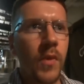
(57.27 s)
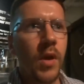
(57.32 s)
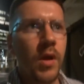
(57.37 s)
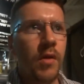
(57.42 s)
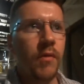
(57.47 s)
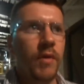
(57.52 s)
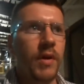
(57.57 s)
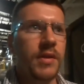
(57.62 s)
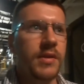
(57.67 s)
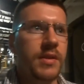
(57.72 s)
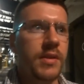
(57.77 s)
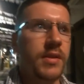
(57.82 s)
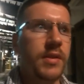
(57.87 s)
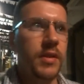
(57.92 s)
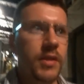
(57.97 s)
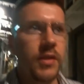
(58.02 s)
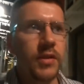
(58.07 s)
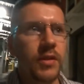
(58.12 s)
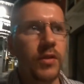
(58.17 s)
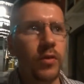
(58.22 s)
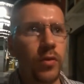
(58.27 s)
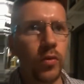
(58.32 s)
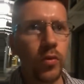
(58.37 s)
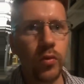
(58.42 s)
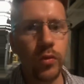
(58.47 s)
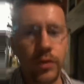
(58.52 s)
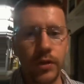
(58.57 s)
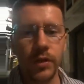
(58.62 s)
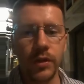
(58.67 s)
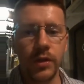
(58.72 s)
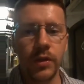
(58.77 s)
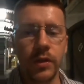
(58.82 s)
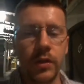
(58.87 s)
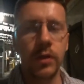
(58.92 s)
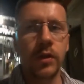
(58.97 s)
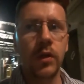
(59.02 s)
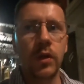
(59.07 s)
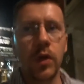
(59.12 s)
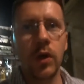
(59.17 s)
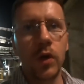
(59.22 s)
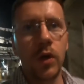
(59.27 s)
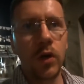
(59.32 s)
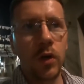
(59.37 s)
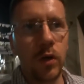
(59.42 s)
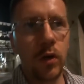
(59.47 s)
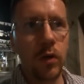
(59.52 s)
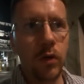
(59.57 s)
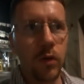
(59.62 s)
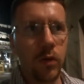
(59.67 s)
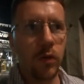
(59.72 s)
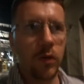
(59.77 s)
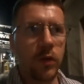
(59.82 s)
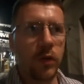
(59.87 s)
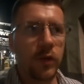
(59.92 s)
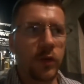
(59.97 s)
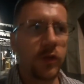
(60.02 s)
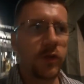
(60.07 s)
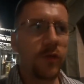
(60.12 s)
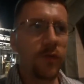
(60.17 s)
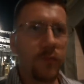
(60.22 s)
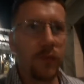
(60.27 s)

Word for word: weiß ich nicht, eine Route und